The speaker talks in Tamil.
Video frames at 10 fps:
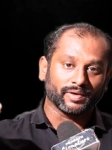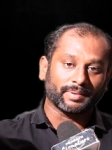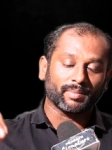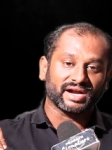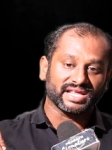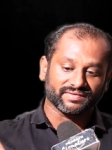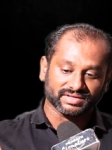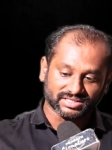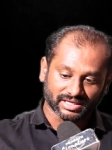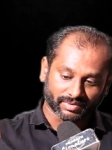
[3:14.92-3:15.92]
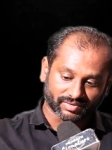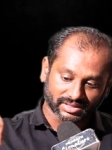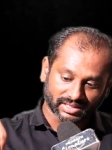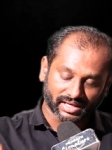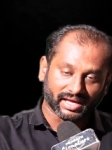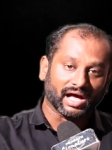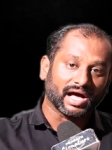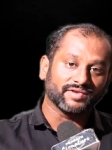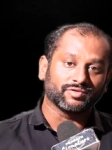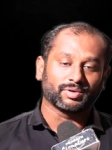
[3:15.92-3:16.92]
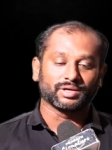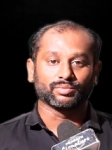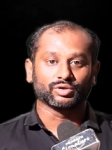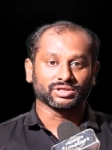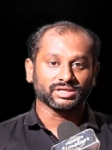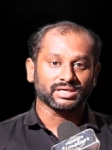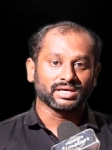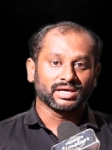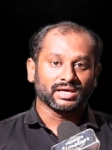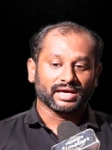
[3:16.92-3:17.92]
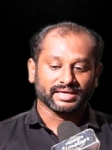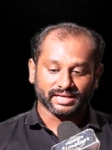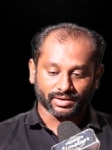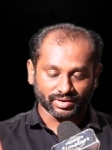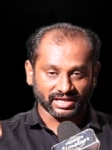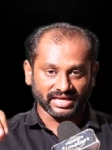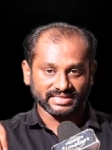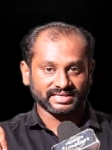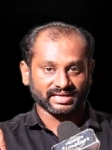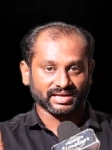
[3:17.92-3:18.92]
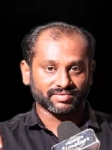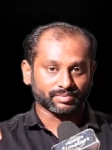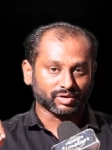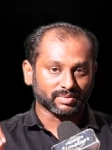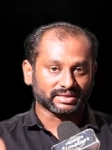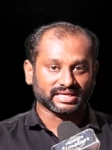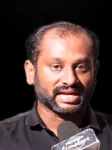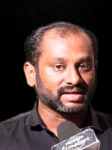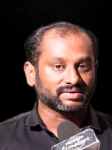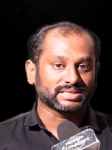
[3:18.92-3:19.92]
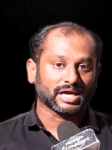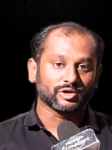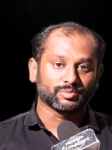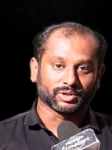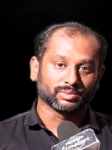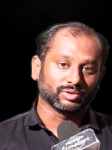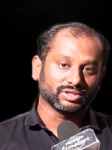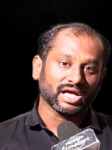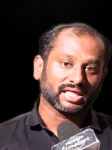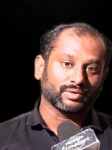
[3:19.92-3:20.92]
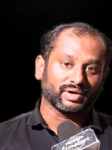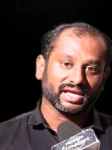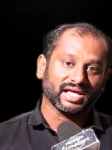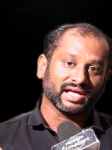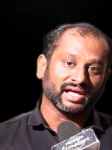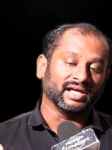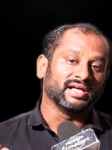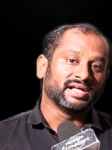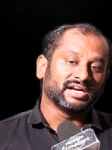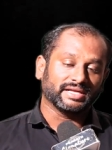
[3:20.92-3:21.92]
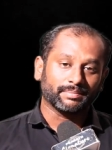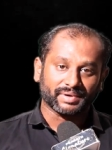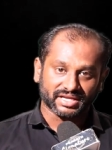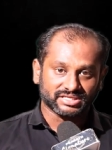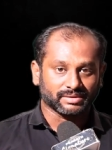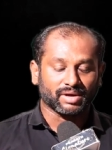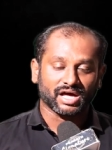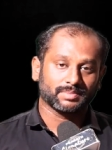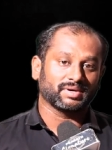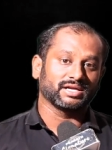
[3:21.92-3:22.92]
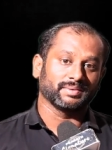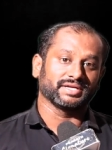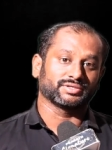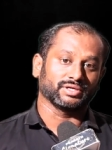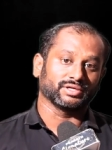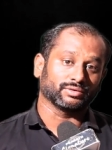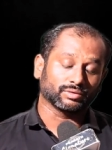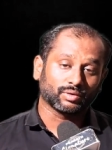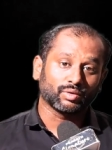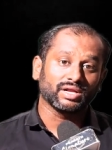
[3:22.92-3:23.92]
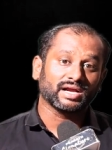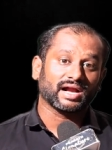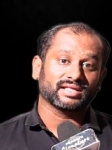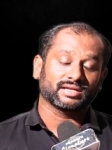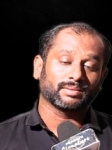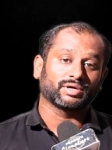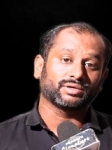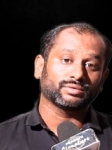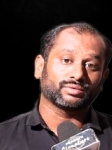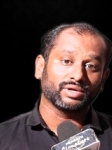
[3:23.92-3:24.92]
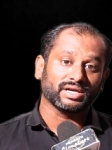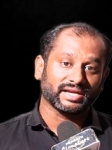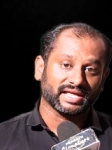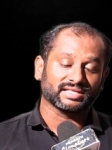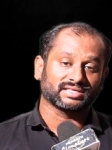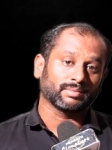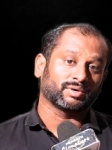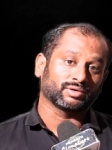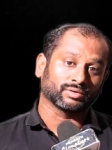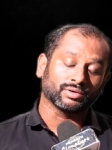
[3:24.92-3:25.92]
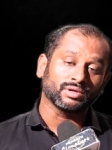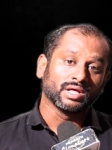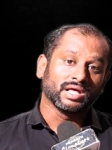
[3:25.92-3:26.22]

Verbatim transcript: வெப்பமானியை வச்சு நம்ம வந்து ஆய்வு பண்ணும்போது அங்கே இருக்கக்கூடிய லேசர் கருவி மூலிமா தரையில் வச்சு ஆய்வு பண்ணும்போது அதனுடைய டெம்பரேச்சர் மாறுபாடு அப்படின்னு சொல்லியிருந்தோம் குளிர்காலத்தில் மட்டும் குளிர் நேரத்தில் மட்டும்